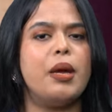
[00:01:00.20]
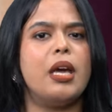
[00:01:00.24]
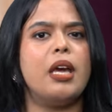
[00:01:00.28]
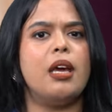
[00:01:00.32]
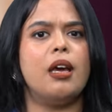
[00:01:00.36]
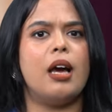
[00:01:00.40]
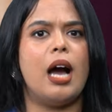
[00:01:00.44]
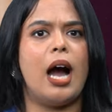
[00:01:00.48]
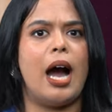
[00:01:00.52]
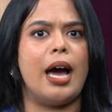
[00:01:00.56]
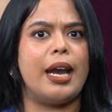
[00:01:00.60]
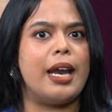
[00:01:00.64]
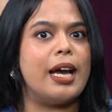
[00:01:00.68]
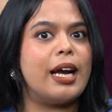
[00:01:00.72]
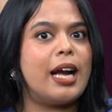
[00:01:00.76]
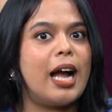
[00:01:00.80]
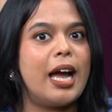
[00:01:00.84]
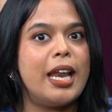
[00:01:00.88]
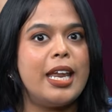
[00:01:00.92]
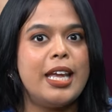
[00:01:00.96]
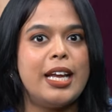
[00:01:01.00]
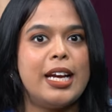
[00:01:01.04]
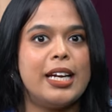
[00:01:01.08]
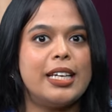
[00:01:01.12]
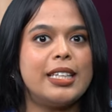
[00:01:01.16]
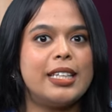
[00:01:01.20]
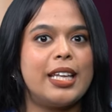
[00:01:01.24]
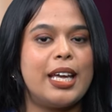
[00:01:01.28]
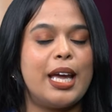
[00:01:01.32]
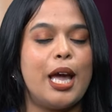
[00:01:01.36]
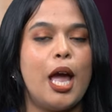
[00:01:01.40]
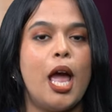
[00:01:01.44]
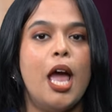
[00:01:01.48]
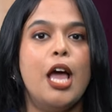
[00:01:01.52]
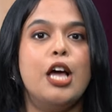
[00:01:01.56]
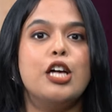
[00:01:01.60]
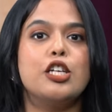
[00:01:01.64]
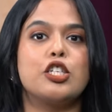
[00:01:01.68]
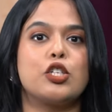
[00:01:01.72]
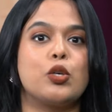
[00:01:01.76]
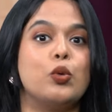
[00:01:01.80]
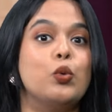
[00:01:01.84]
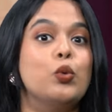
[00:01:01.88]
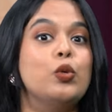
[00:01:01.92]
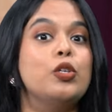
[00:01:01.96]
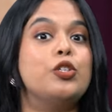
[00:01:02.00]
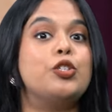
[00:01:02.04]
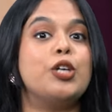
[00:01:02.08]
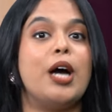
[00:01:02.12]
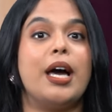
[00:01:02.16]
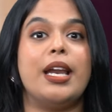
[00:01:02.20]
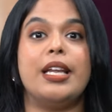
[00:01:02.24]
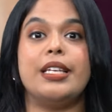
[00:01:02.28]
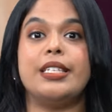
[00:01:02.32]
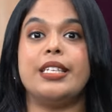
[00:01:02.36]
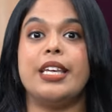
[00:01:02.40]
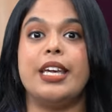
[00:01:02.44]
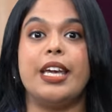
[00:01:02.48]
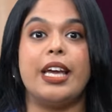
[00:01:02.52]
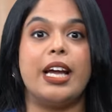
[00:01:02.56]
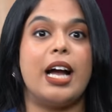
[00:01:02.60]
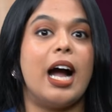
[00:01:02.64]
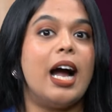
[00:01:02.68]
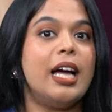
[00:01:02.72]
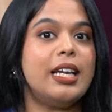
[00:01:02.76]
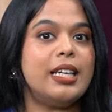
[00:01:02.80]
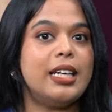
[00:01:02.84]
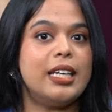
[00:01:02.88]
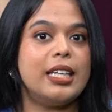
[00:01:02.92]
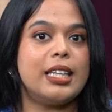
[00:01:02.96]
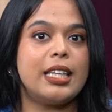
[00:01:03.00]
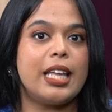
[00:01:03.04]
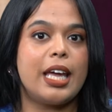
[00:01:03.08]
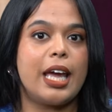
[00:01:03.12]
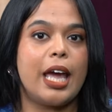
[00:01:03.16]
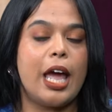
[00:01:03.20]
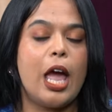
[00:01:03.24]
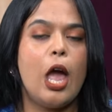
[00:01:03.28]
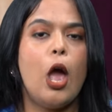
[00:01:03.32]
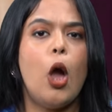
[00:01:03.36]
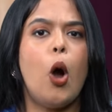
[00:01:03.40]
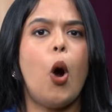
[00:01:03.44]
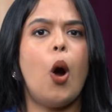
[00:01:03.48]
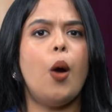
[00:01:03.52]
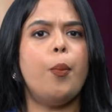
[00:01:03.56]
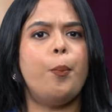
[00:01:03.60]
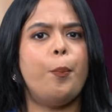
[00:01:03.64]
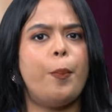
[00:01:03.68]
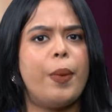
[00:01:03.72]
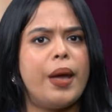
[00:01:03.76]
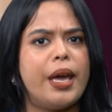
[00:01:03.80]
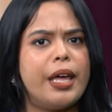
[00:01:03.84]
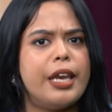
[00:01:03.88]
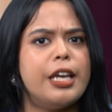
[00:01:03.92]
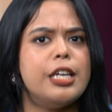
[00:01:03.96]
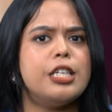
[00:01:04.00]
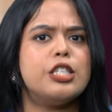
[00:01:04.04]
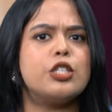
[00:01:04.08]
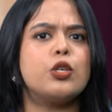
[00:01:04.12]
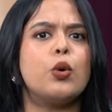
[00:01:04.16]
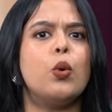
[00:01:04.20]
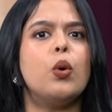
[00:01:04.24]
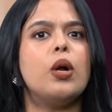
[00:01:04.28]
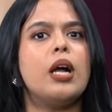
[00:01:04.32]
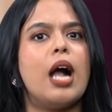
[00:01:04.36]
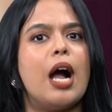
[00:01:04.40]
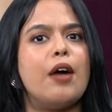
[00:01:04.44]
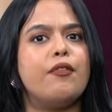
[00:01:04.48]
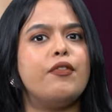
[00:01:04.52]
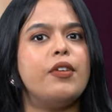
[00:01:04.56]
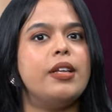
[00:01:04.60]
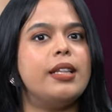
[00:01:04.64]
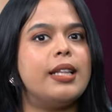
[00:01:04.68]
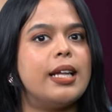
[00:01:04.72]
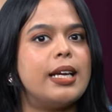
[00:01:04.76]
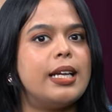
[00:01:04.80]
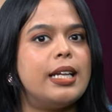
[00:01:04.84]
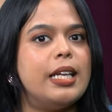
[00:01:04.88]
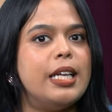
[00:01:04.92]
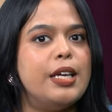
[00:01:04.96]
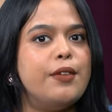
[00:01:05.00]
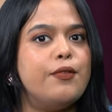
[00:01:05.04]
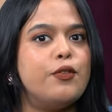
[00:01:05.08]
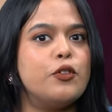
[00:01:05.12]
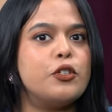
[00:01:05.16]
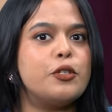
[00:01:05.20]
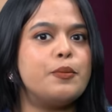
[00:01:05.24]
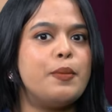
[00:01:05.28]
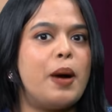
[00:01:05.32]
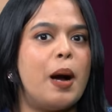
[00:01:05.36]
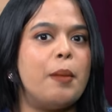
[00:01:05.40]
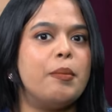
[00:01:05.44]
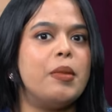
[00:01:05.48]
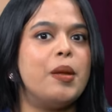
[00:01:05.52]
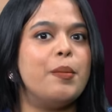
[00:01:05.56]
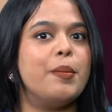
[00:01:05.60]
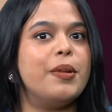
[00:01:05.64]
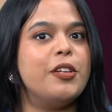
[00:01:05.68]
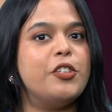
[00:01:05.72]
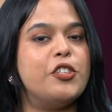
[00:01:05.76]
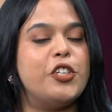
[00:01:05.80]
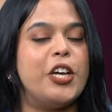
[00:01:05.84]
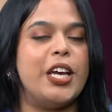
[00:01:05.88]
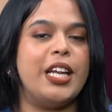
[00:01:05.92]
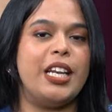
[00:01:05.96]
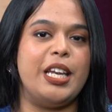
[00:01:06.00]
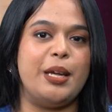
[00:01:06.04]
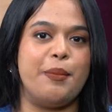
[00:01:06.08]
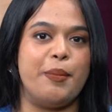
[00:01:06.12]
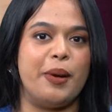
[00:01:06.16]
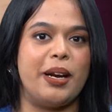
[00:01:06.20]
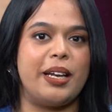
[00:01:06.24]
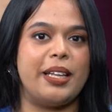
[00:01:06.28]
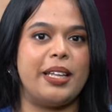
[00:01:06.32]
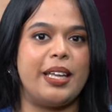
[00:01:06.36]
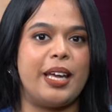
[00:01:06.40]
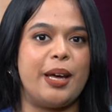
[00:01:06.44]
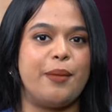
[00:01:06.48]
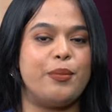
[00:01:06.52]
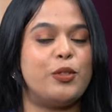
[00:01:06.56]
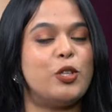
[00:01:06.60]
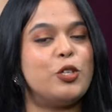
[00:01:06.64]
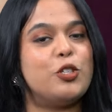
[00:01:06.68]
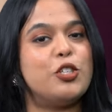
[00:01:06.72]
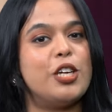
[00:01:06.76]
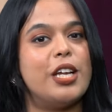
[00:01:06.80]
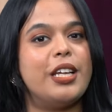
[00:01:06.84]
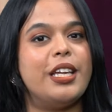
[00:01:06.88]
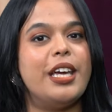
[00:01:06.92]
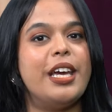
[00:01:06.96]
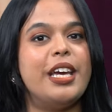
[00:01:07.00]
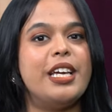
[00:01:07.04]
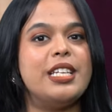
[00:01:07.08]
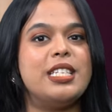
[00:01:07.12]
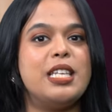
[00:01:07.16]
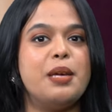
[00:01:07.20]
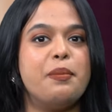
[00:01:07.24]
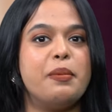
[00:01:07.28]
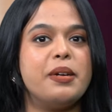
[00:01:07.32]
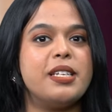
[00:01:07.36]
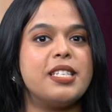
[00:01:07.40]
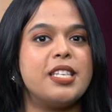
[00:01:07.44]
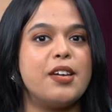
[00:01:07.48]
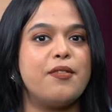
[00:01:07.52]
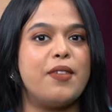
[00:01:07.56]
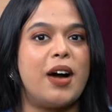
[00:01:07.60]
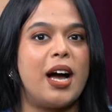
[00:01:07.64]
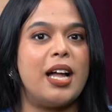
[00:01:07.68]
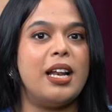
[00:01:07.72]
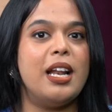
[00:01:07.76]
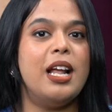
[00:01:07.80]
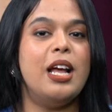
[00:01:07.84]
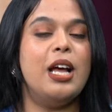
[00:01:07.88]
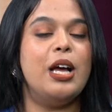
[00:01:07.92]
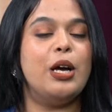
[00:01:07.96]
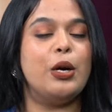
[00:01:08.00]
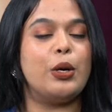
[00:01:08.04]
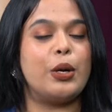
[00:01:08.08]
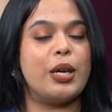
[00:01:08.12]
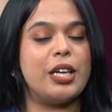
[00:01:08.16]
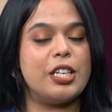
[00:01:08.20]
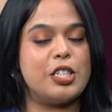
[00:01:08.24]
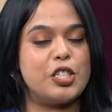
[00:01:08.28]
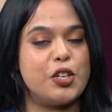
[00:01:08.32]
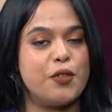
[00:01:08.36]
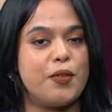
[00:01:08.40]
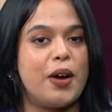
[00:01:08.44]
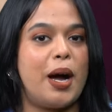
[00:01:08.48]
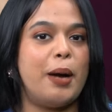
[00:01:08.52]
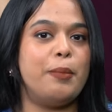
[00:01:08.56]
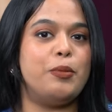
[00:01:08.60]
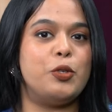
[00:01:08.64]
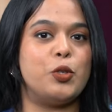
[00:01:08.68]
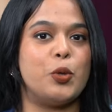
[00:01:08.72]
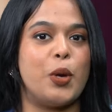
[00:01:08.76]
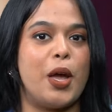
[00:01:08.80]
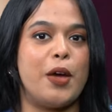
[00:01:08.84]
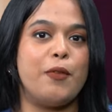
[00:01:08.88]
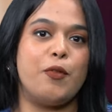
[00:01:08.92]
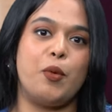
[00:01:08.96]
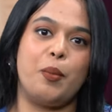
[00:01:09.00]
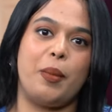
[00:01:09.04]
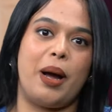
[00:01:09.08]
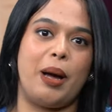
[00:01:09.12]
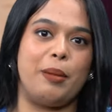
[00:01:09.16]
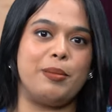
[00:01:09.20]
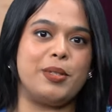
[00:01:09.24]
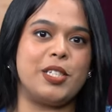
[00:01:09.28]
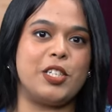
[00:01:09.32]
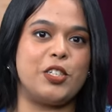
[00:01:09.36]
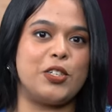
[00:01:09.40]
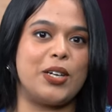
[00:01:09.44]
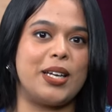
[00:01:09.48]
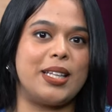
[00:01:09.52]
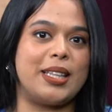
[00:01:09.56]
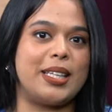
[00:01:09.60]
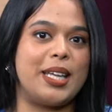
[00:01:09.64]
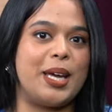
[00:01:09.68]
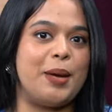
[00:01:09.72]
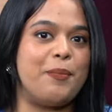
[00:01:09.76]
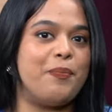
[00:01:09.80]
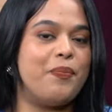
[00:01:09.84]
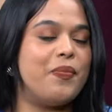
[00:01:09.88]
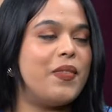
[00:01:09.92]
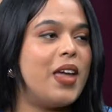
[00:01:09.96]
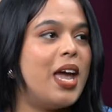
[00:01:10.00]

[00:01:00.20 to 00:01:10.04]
में आनाकानी करते हैं स्कूल जाने से इनकार करते हैं और पेरेंट्स को काफ़ी तकलीफ उस मामले में झेलनी पड़ती है तो चलिए इसी पर सवाल के जवाब जो है वो मैम से जानते हैं